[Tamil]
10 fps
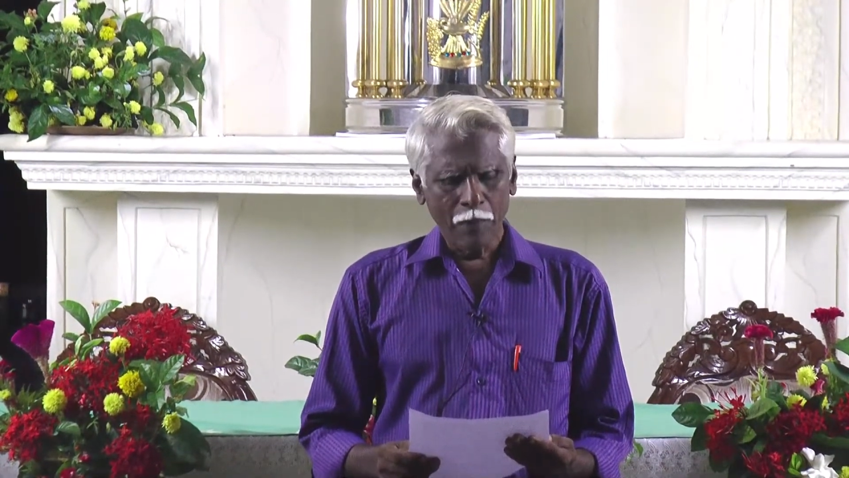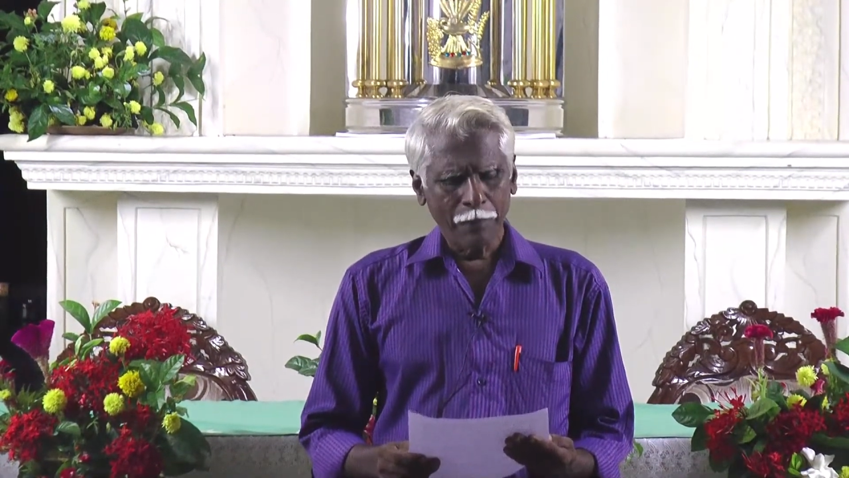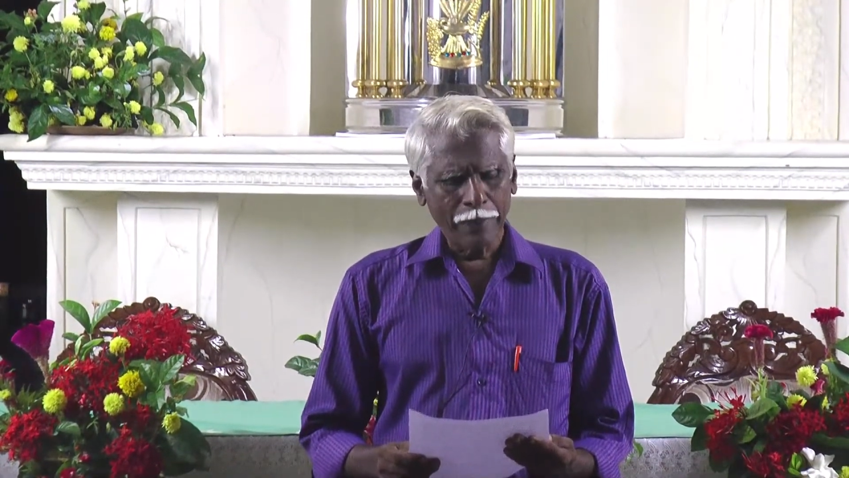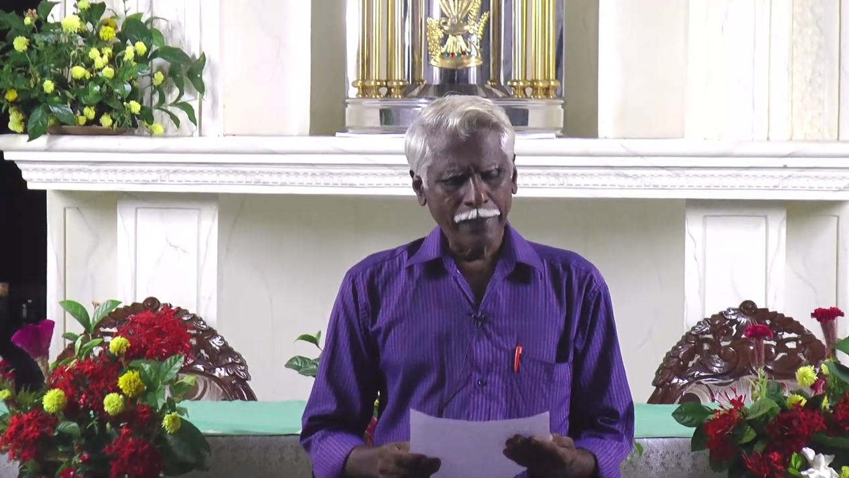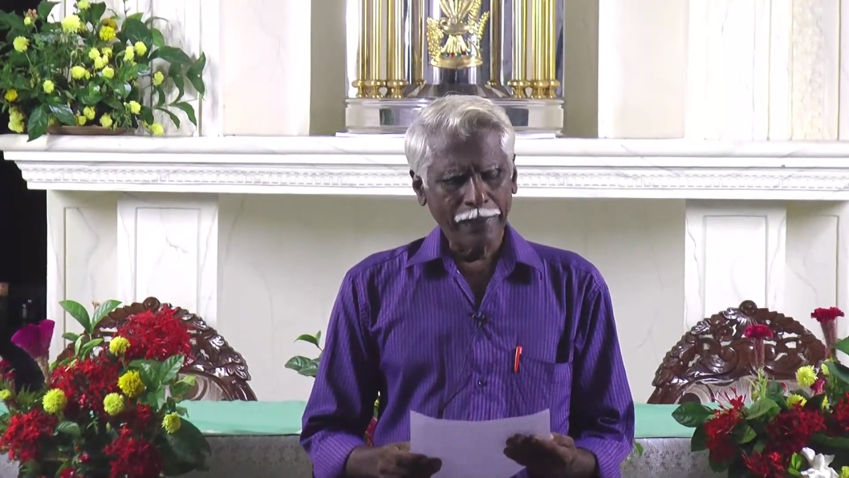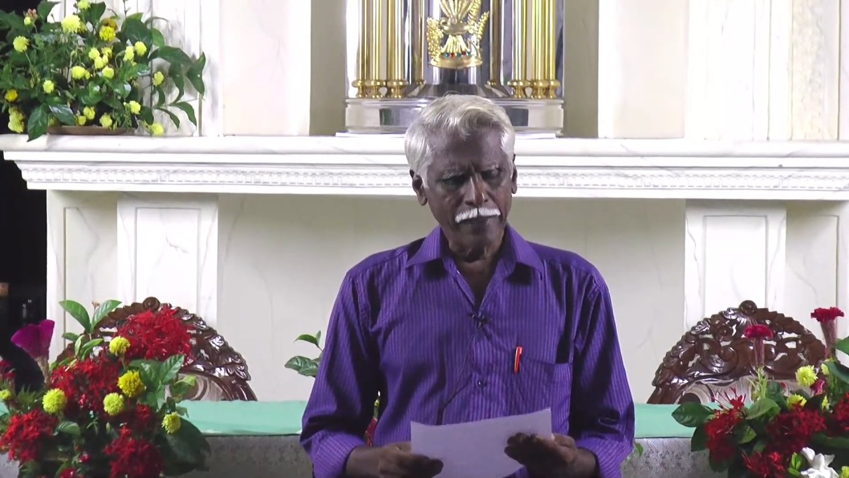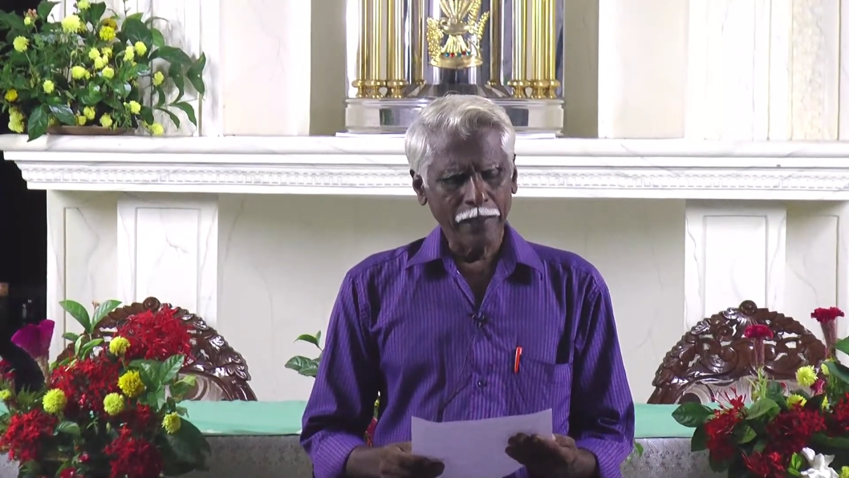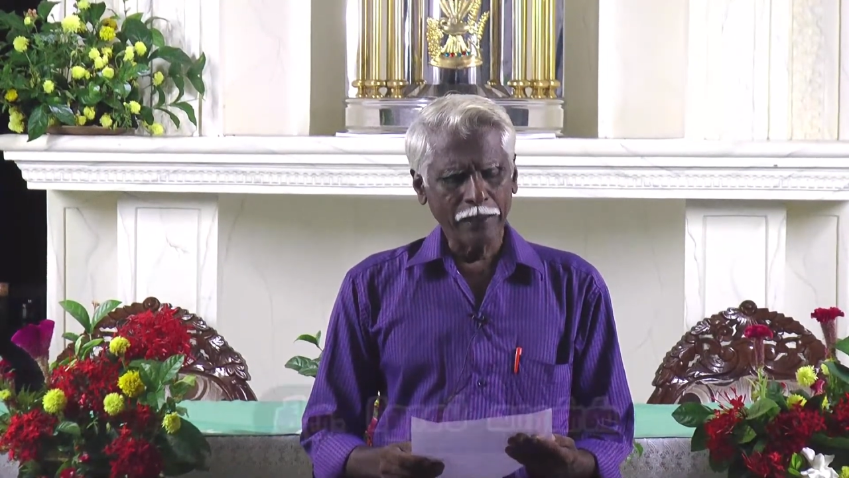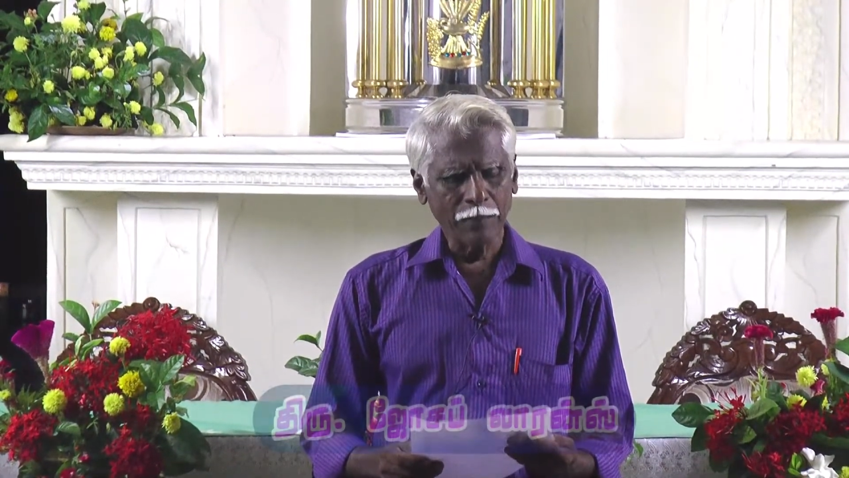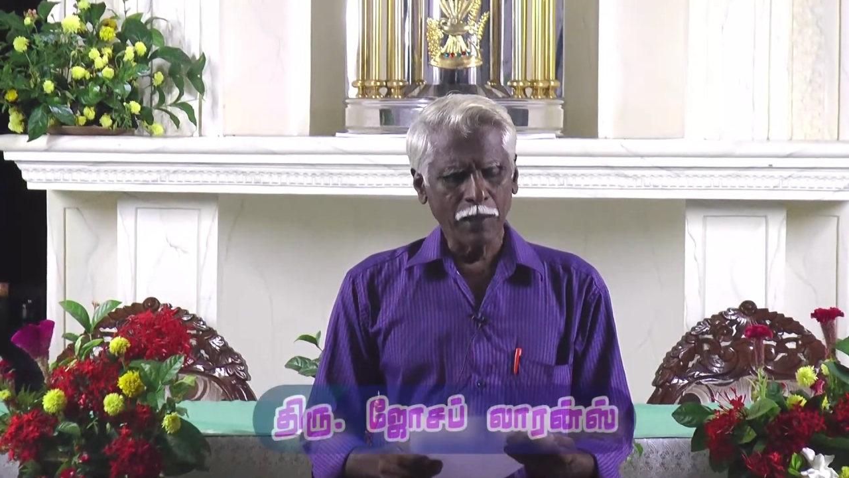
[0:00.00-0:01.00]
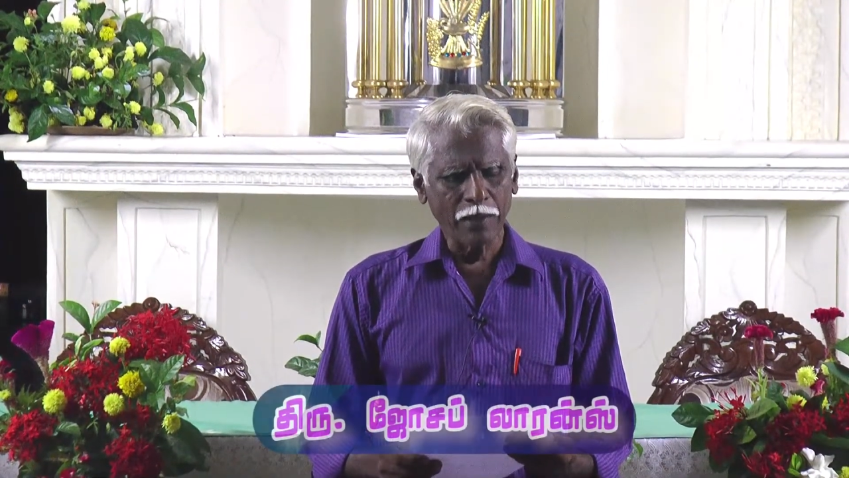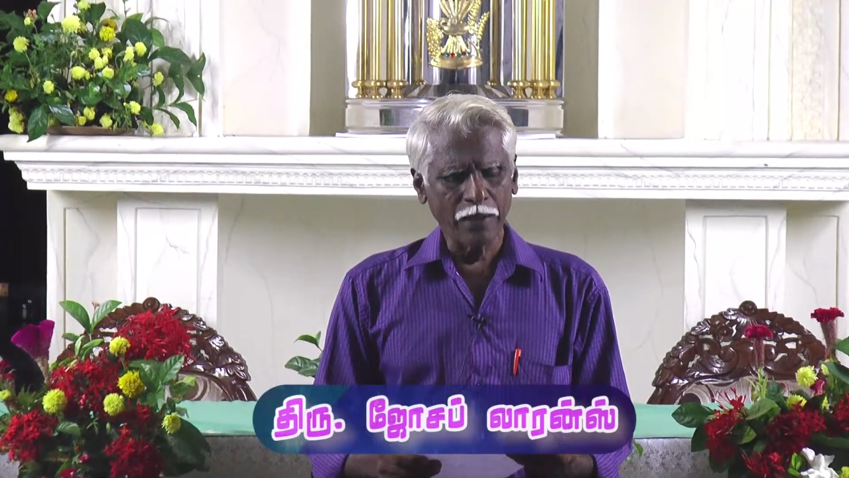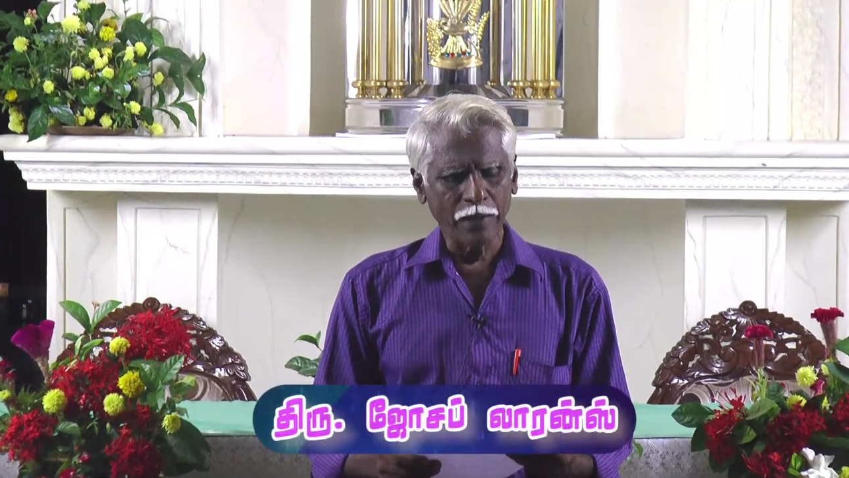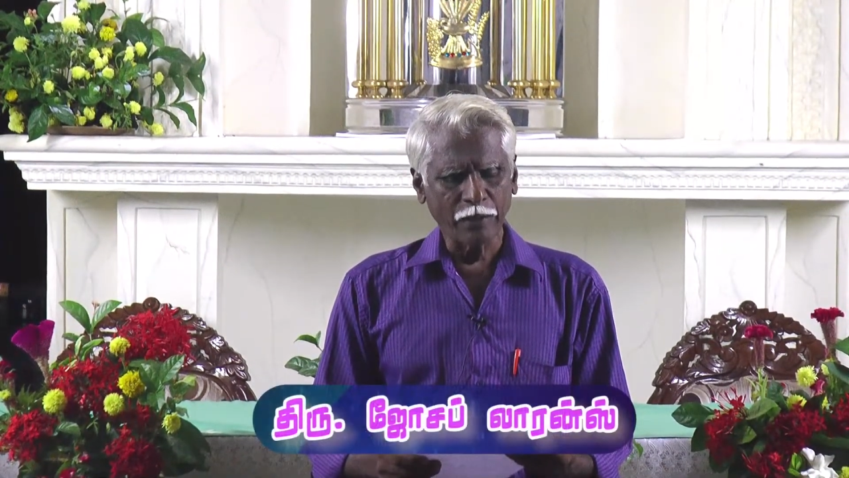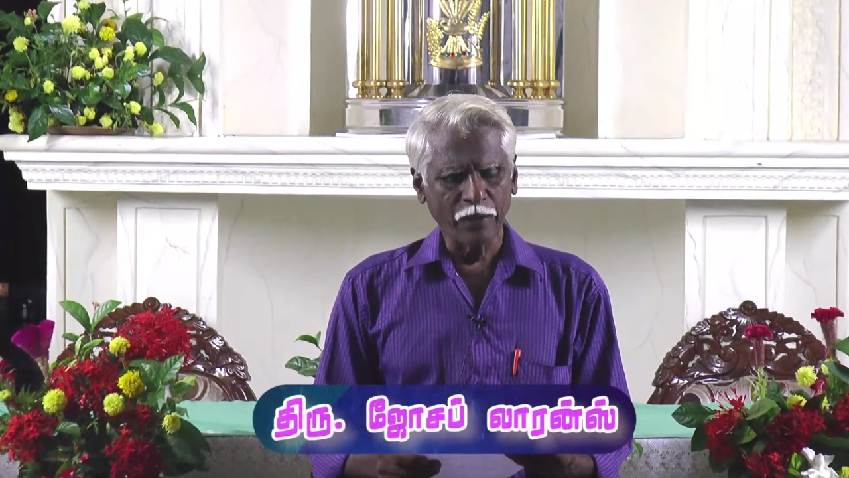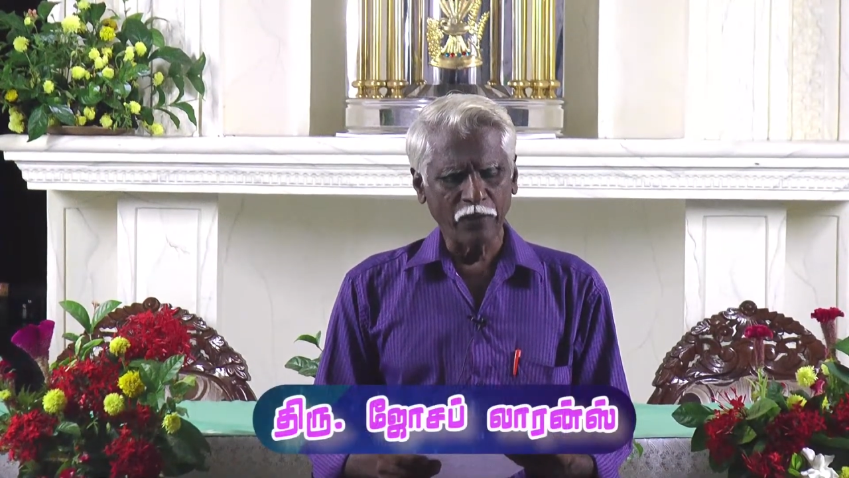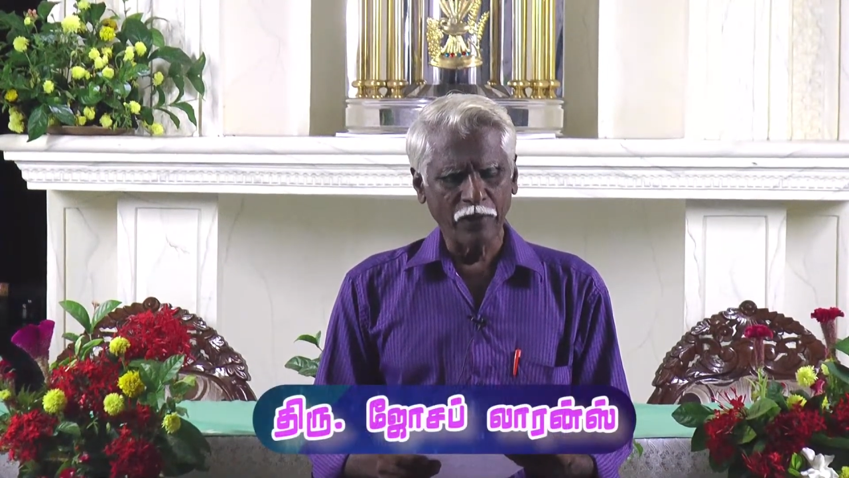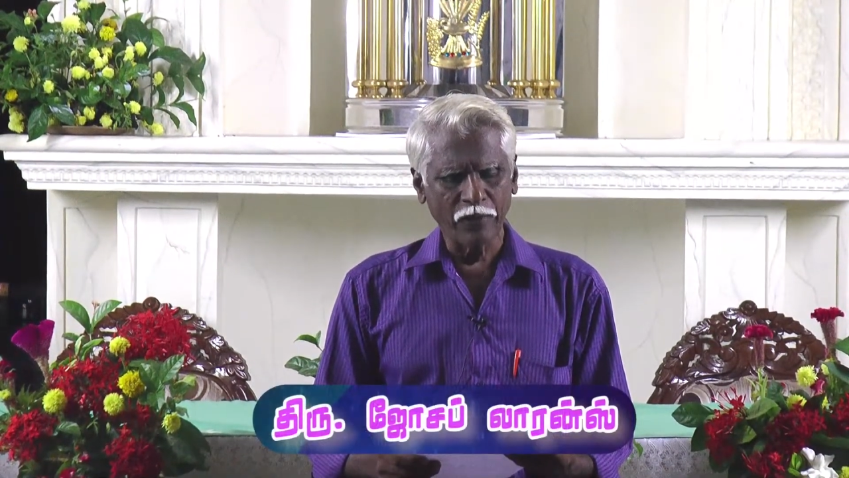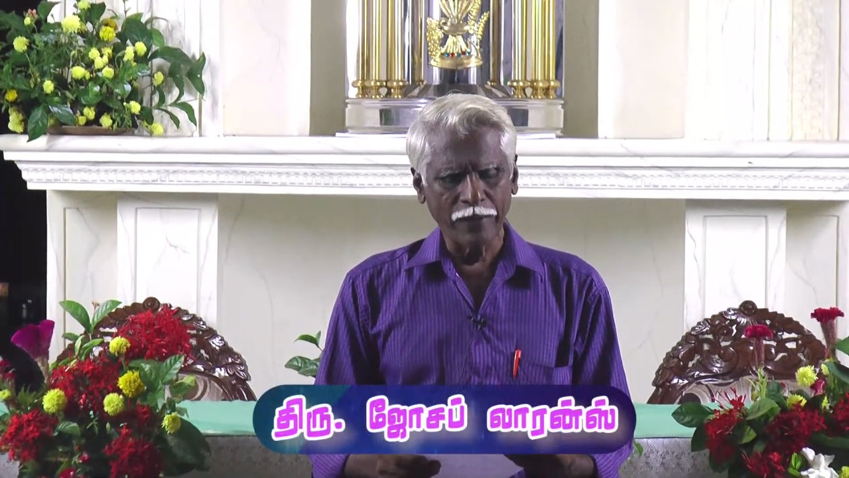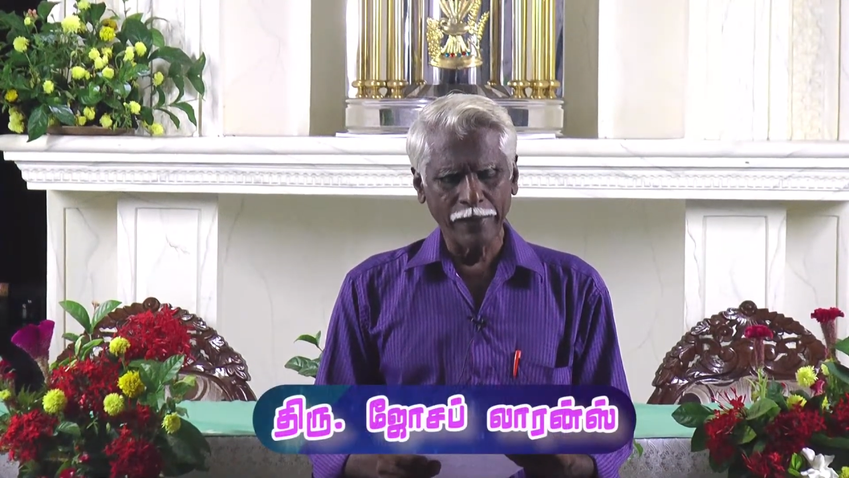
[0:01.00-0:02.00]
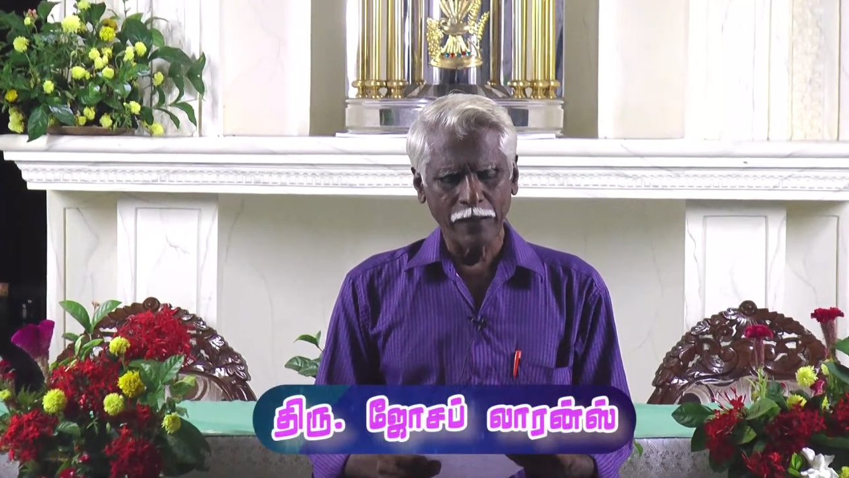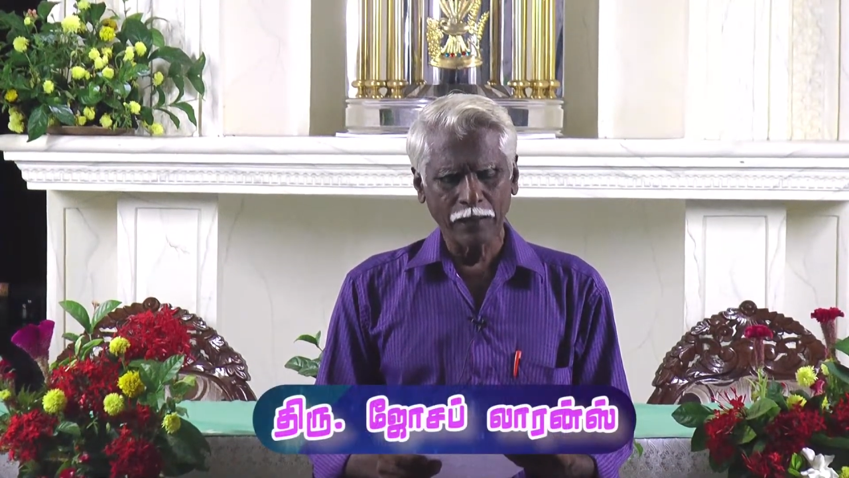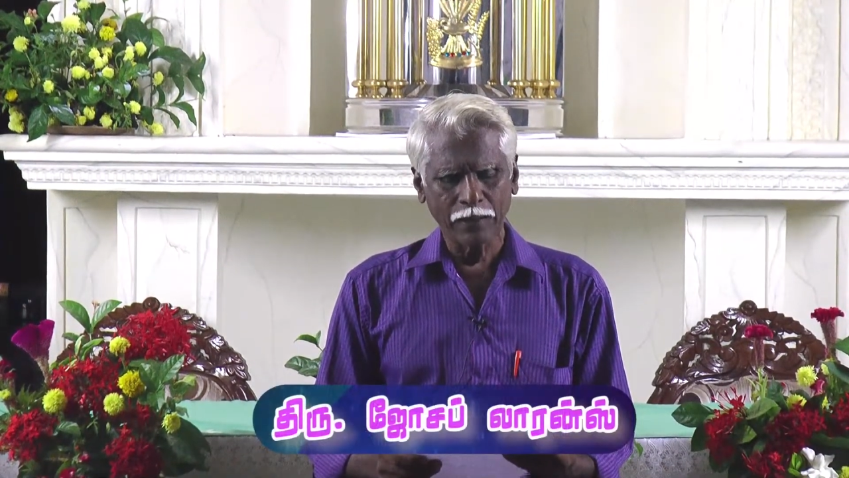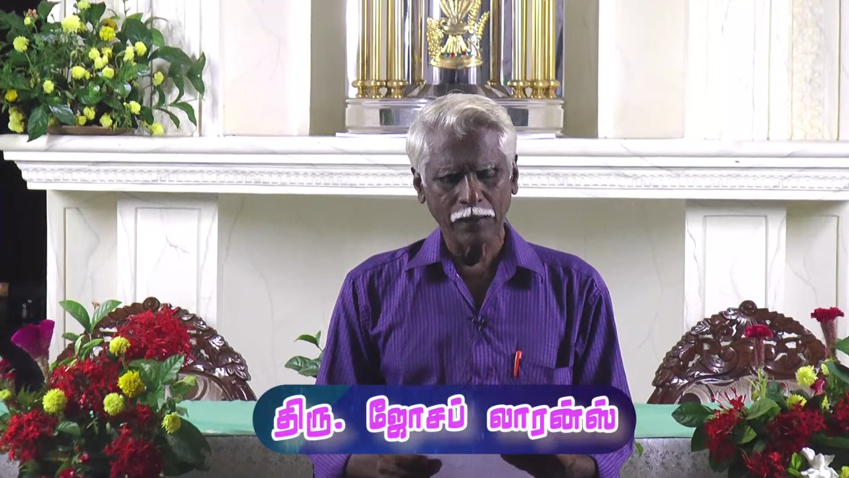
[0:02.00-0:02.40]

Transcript: பெரியநாயகி மாதா டிவியின் வழியாக